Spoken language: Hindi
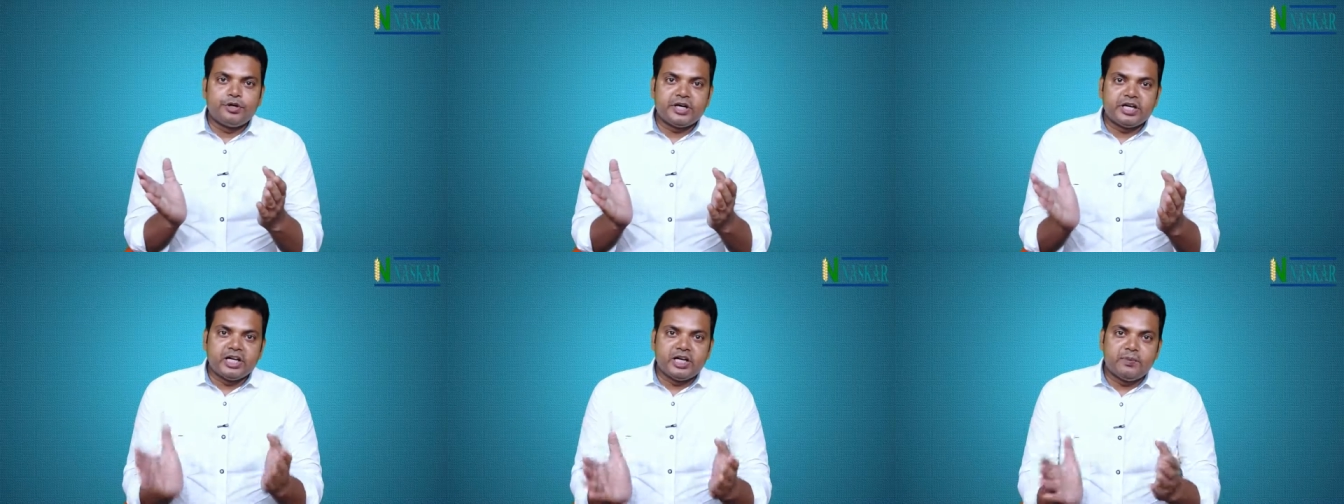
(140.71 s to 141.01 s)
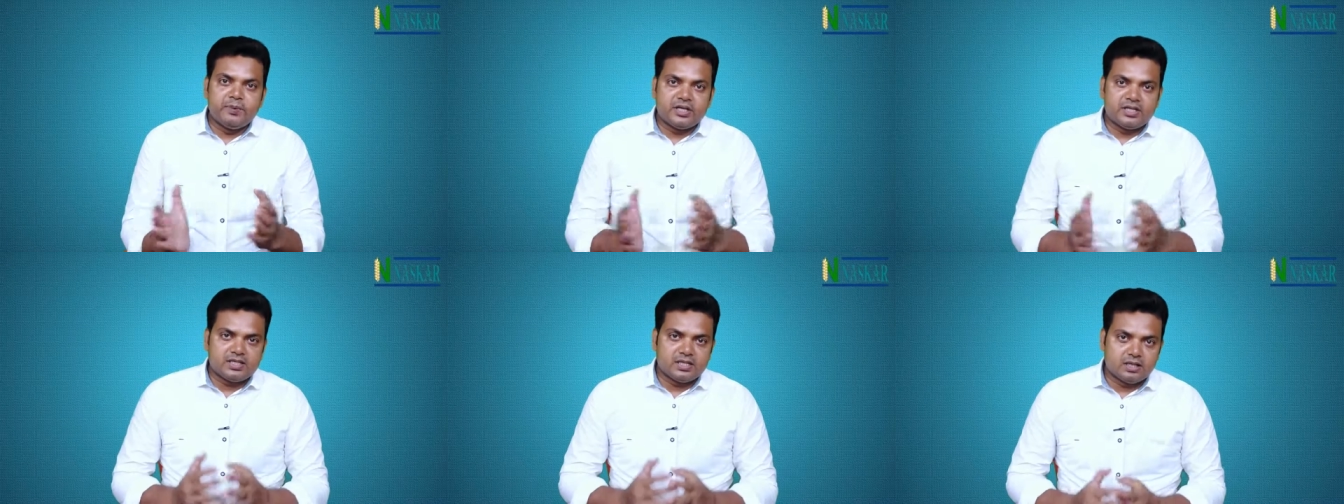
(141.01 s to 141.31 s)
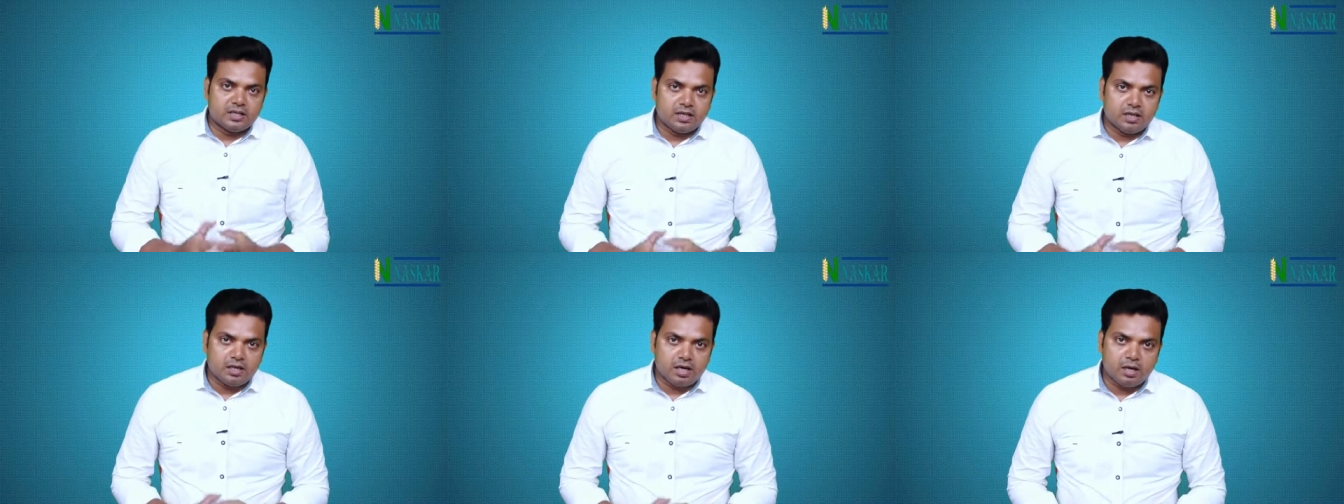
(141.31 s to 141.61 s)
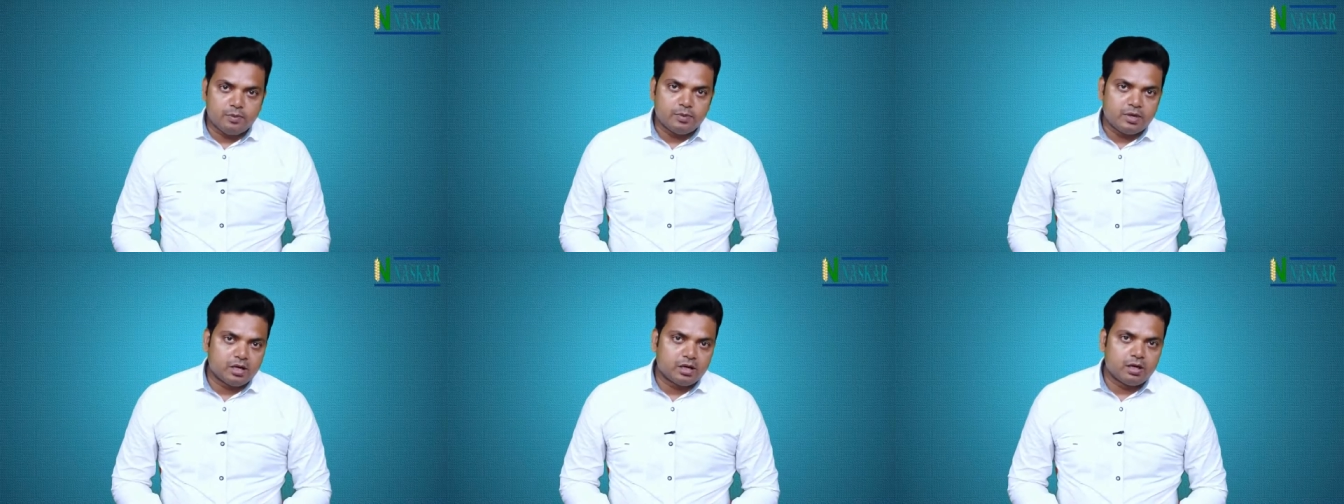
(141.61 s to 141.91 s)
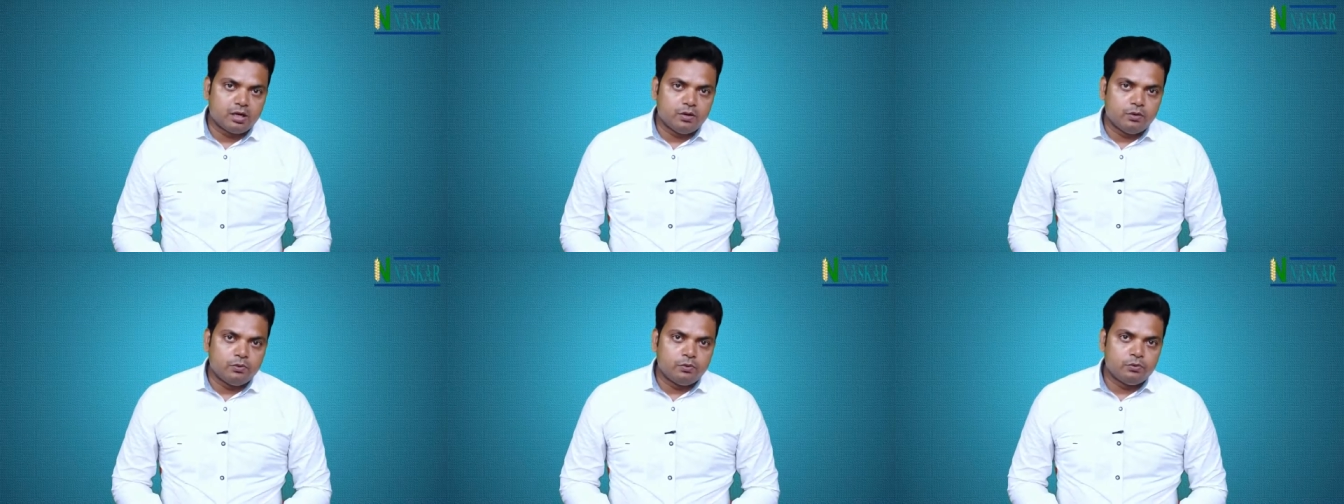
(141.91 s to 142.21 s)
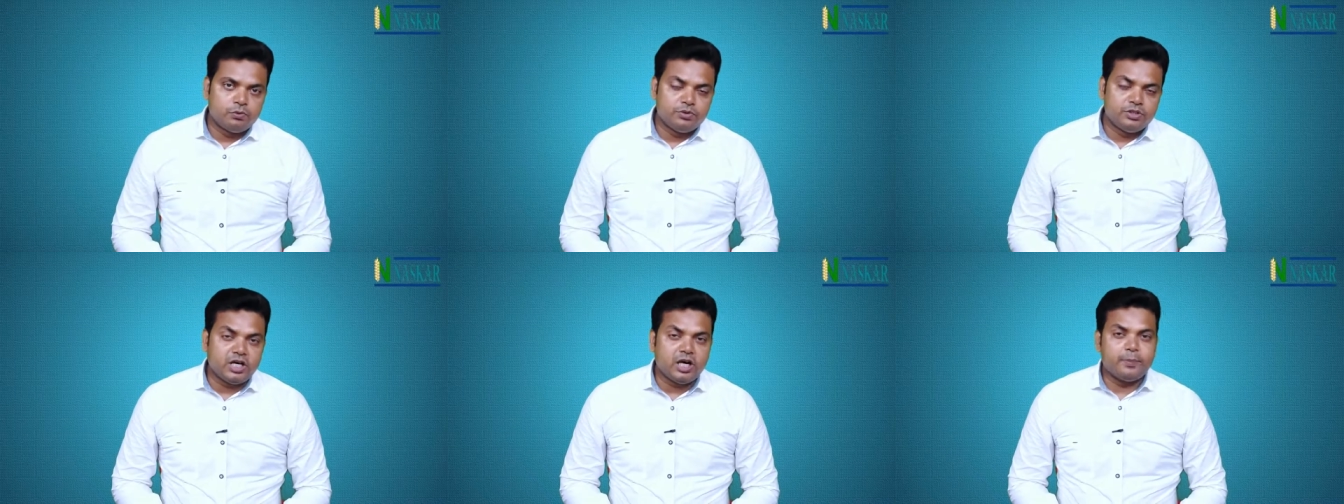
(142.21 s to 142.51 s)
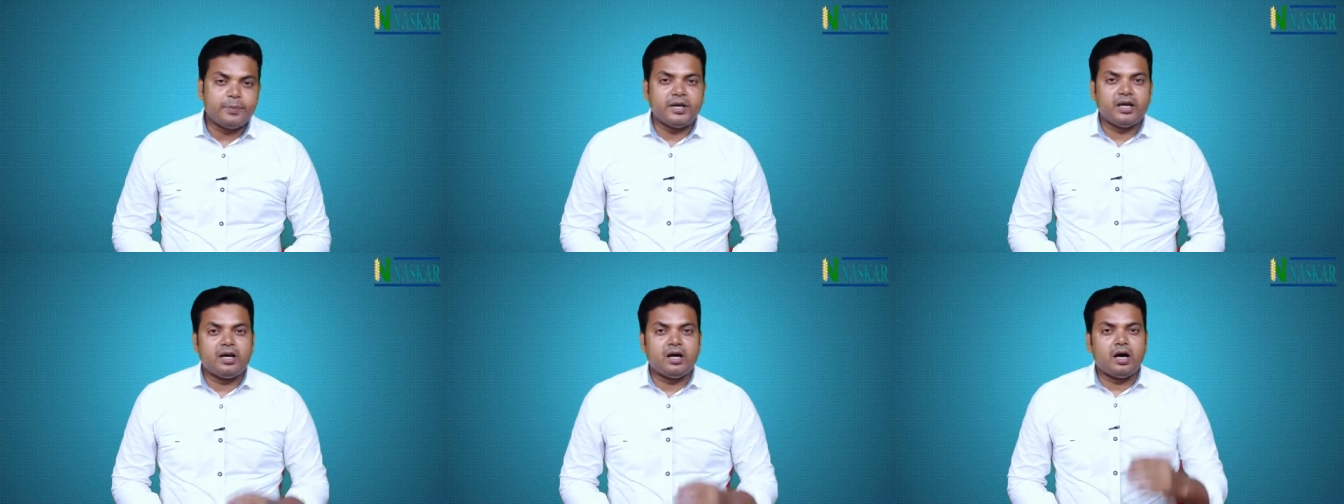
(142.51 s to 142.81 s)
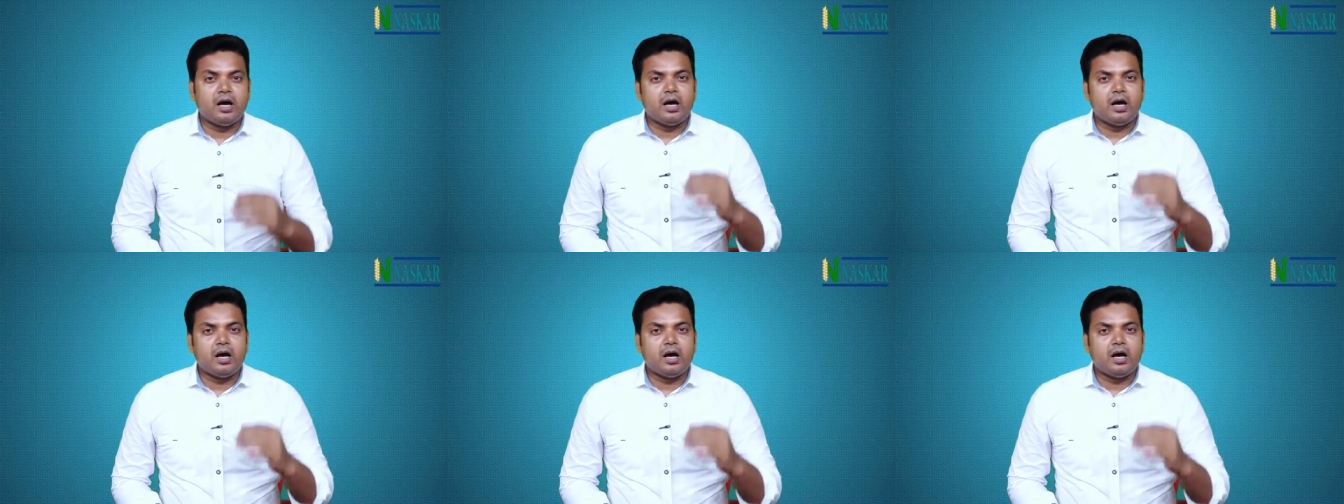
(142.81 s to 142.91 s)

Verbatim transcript: रेक्टिफिकेशन का काम कर रहा हूं जहां पे